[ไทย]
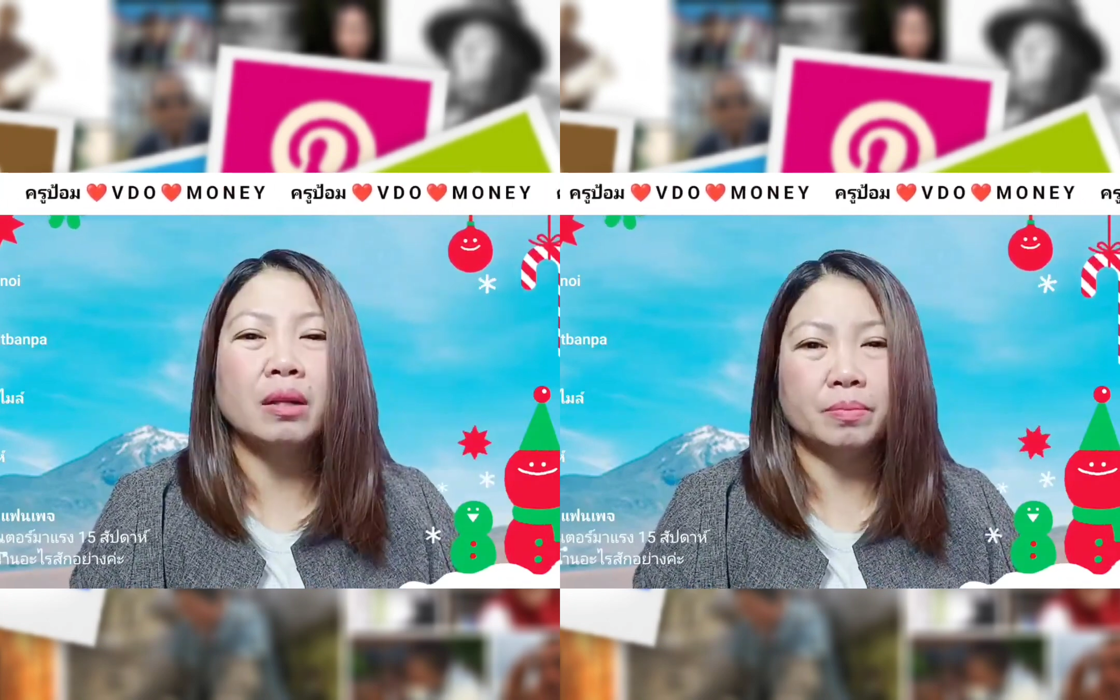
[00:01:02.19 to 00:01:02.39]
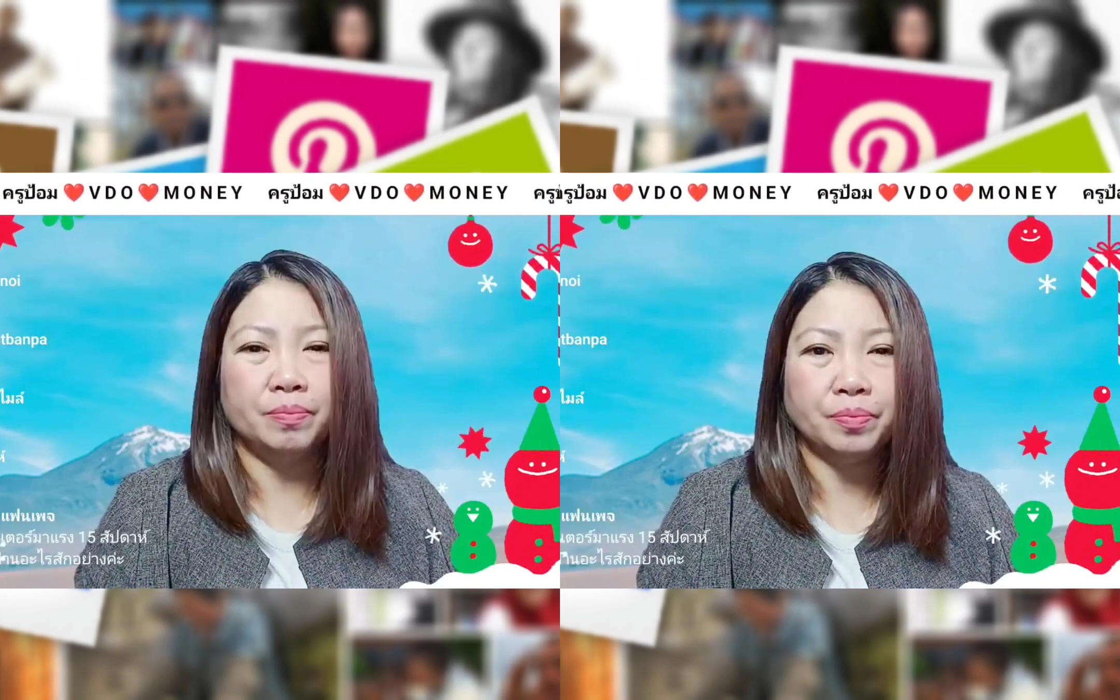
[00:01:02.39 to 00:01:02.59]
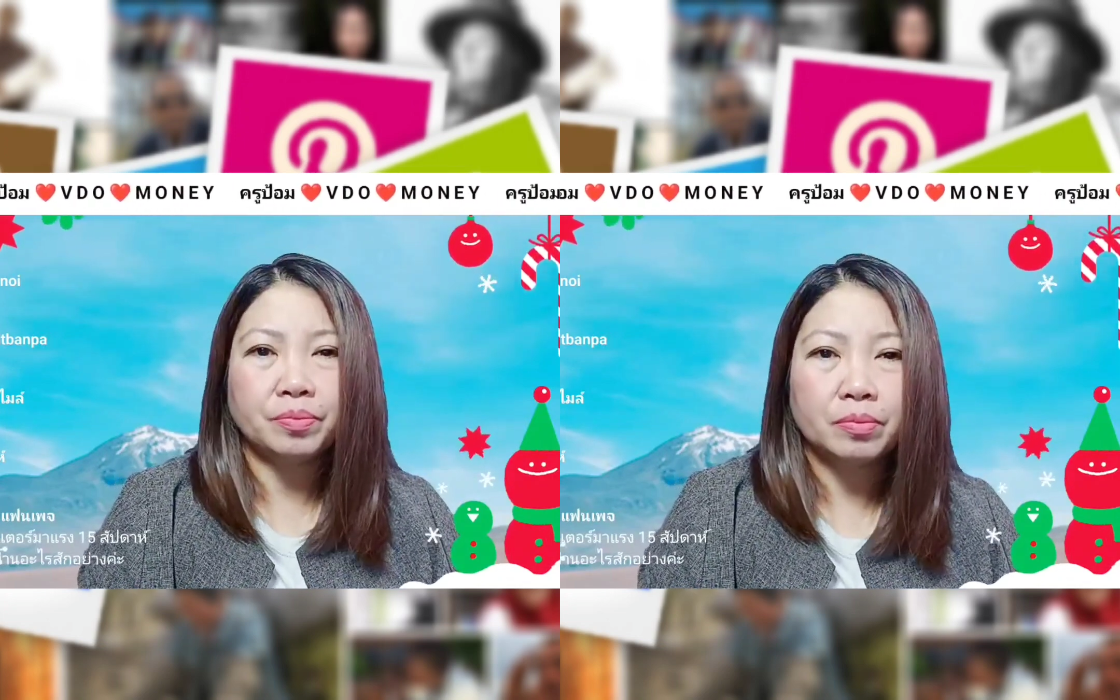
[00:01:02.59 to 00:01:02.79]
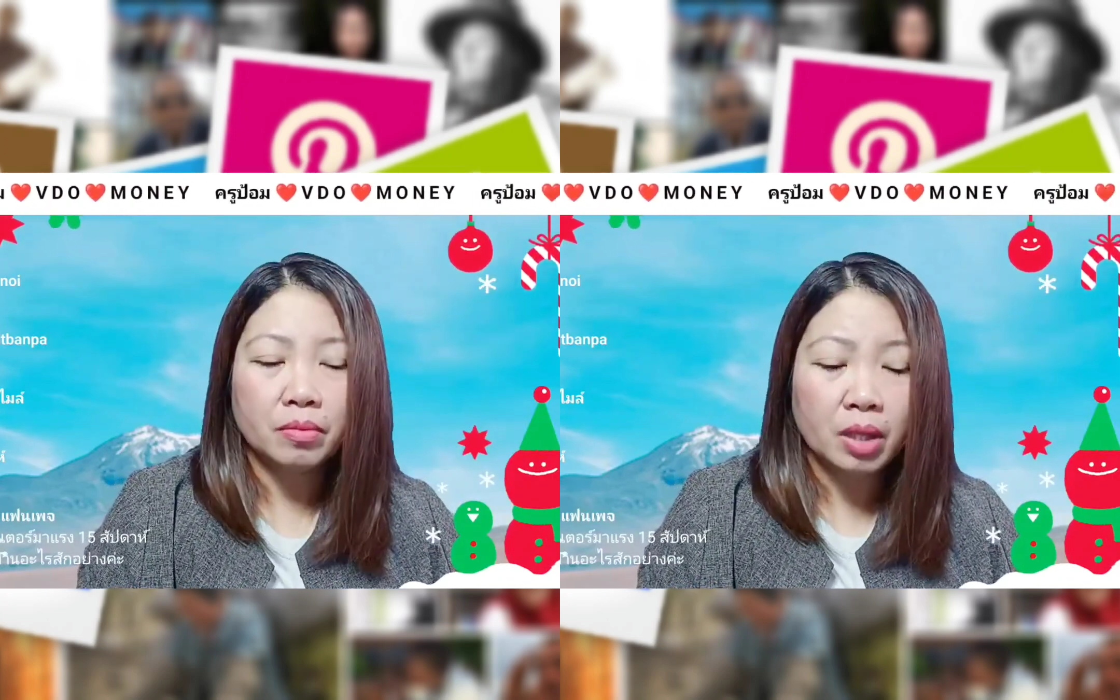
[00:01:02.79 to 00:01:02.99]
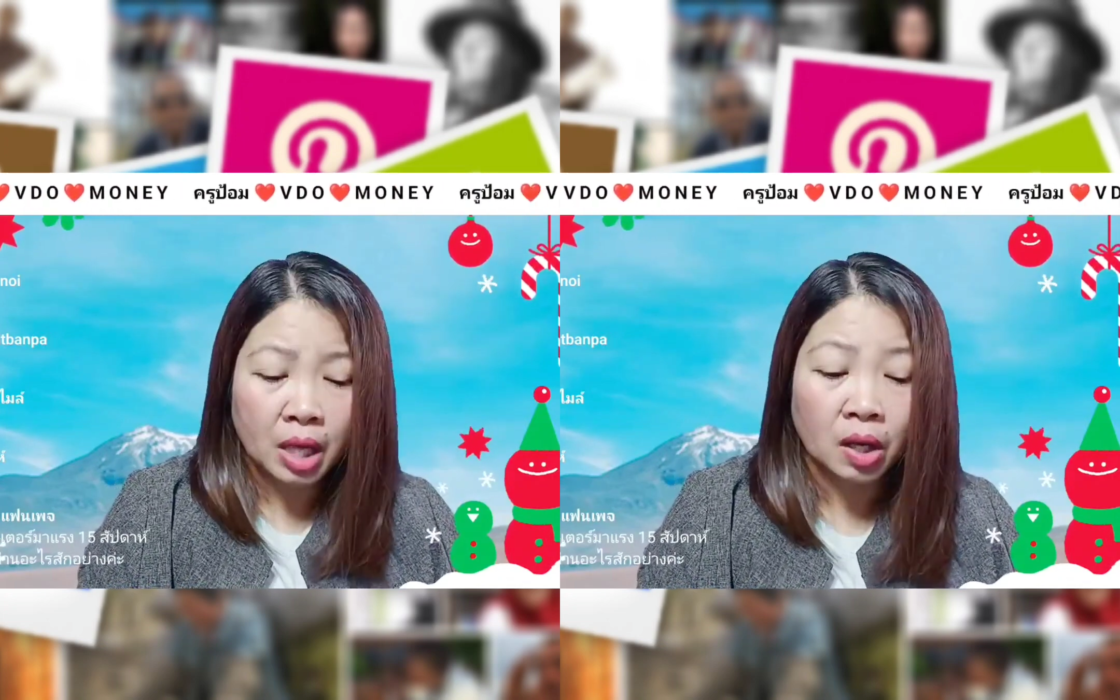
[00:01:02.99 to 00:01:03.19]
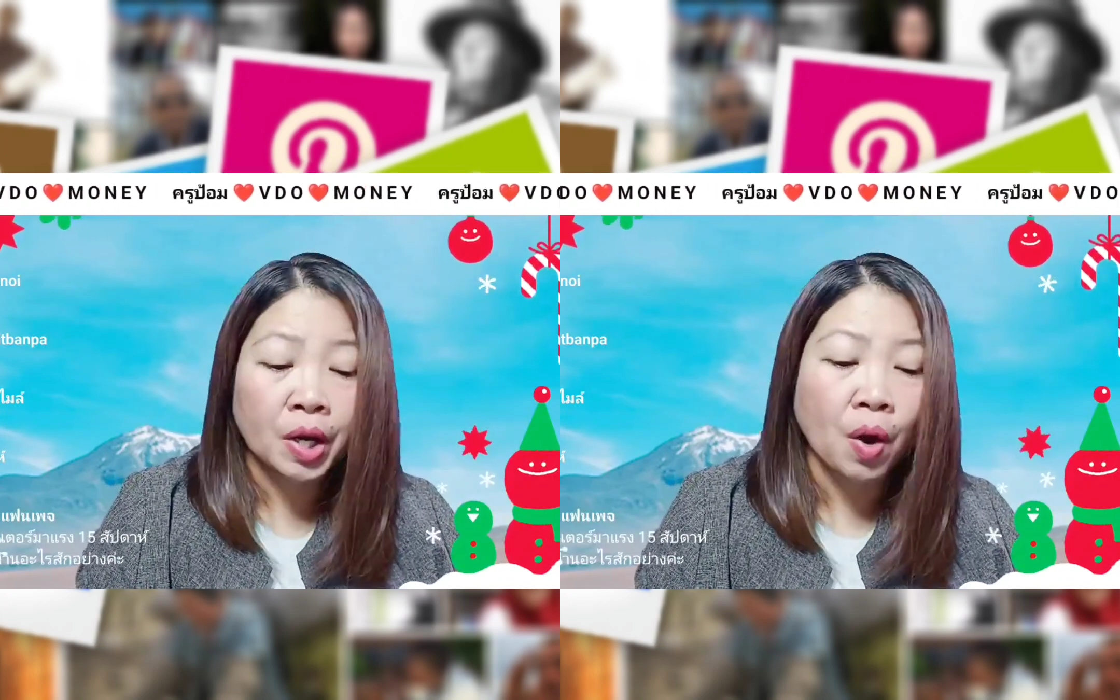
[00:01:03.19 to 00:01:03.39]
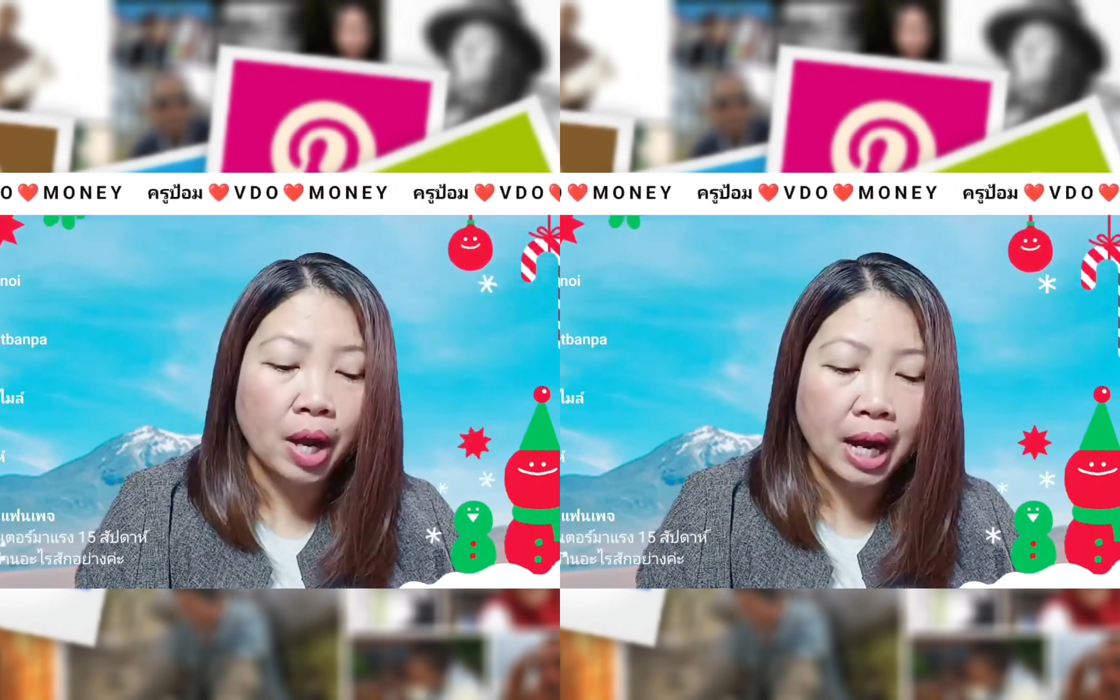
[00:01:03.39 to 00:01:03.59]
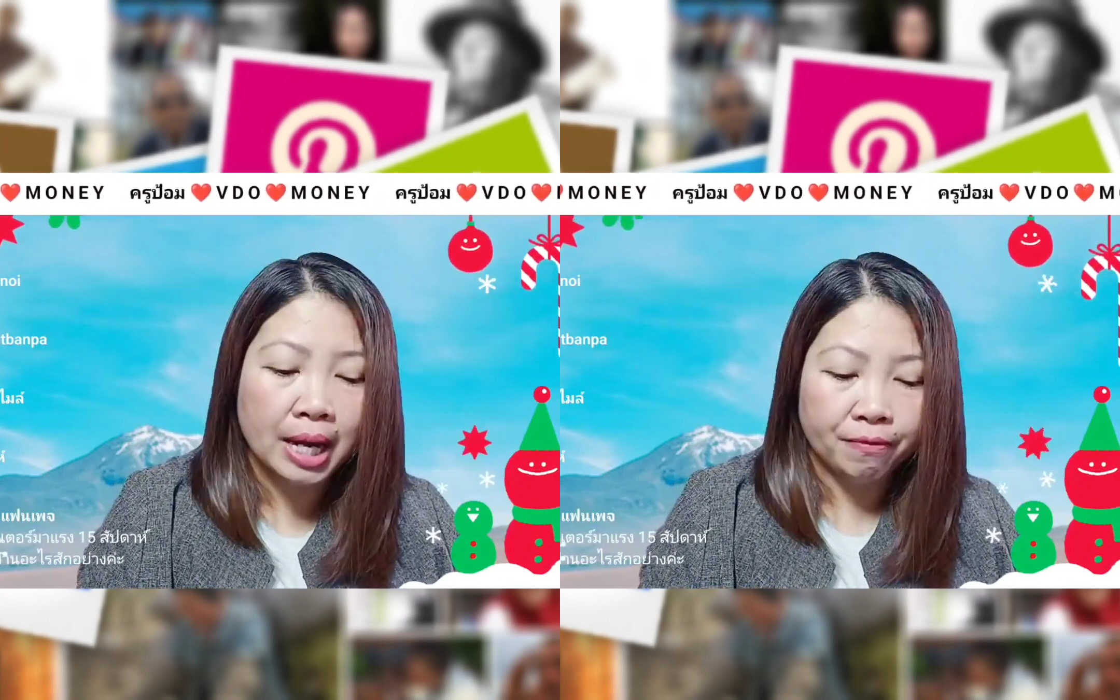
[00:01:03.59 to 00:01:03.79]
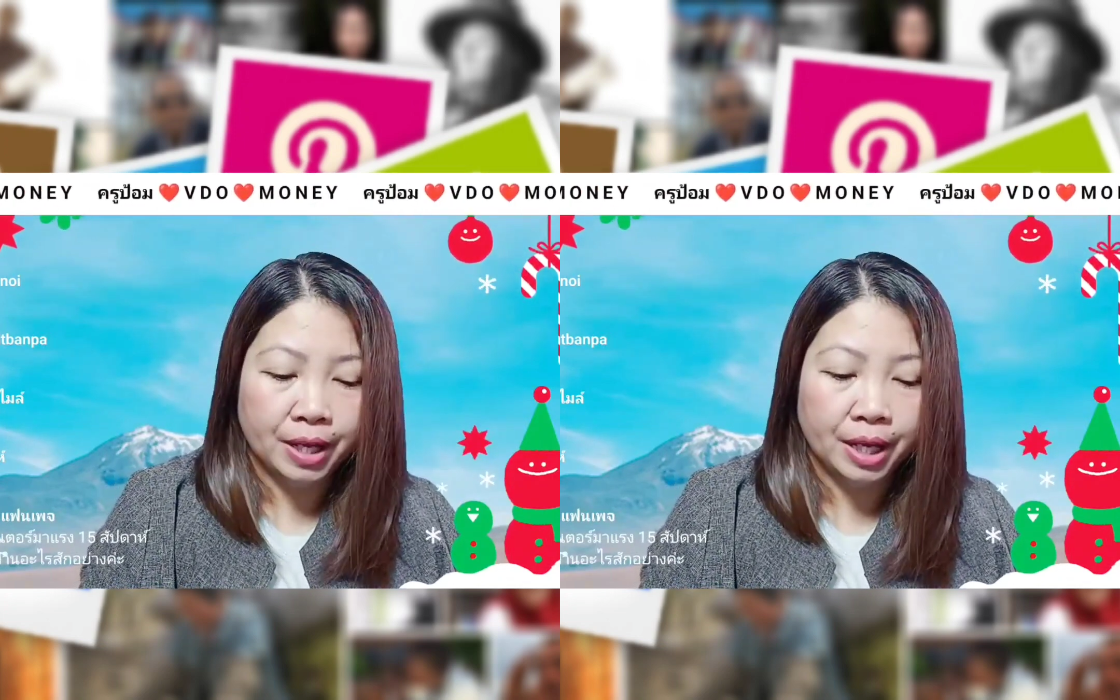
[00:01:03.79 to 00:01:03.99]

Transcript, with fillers: น อย่างน้อยๆอะเรียน